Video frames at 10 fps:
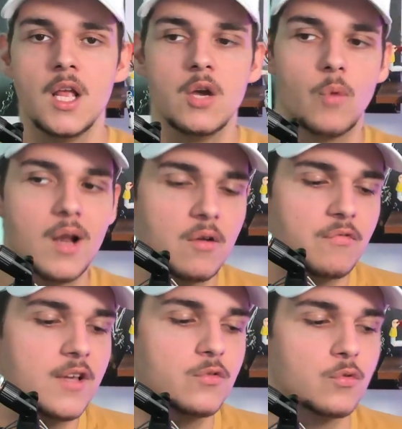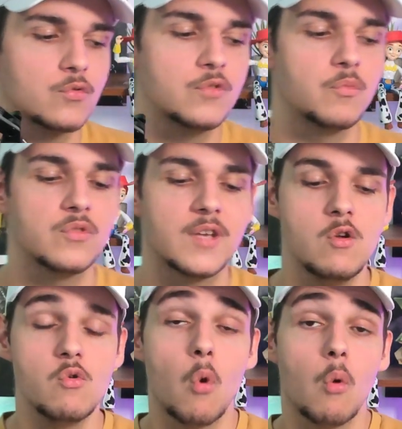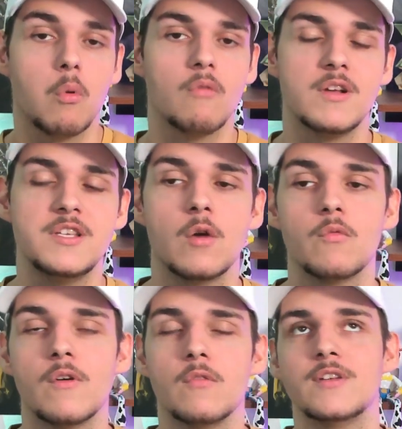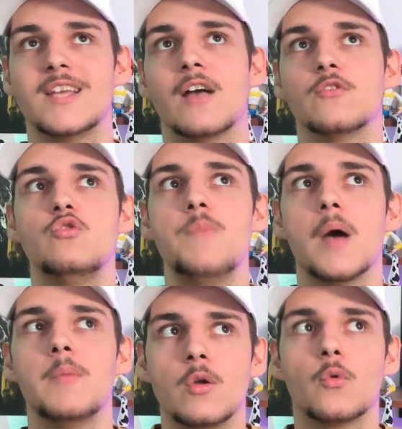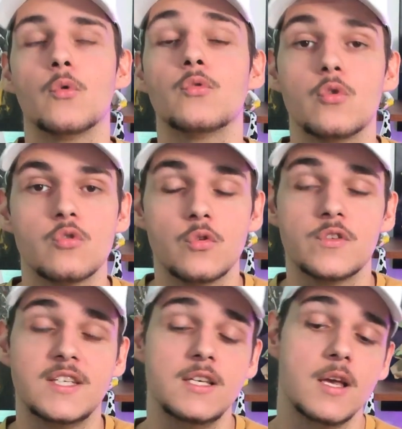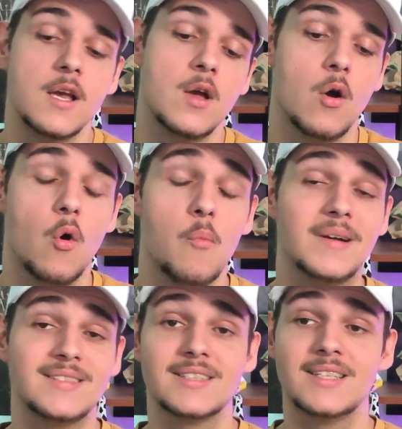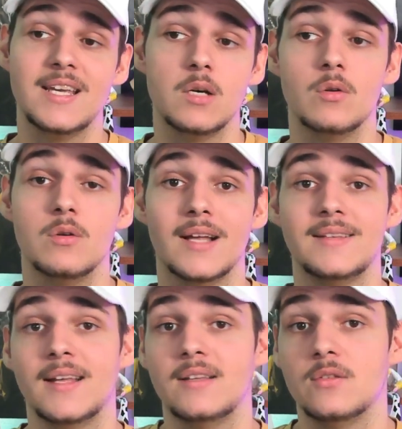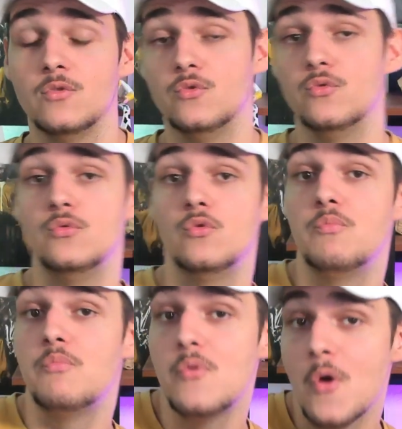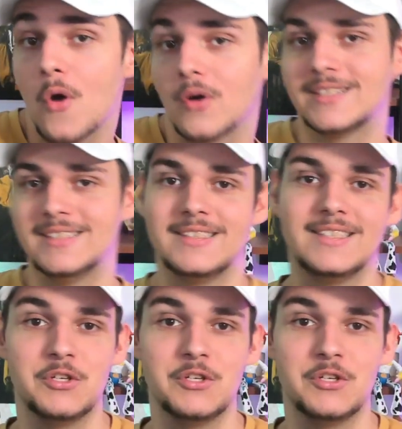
où à la fin ils ont juste montré l'ombre, on va dire, on va, dire un Superman en contre-jour, ce qui euh, masquait euh, la tête du doubleur qui,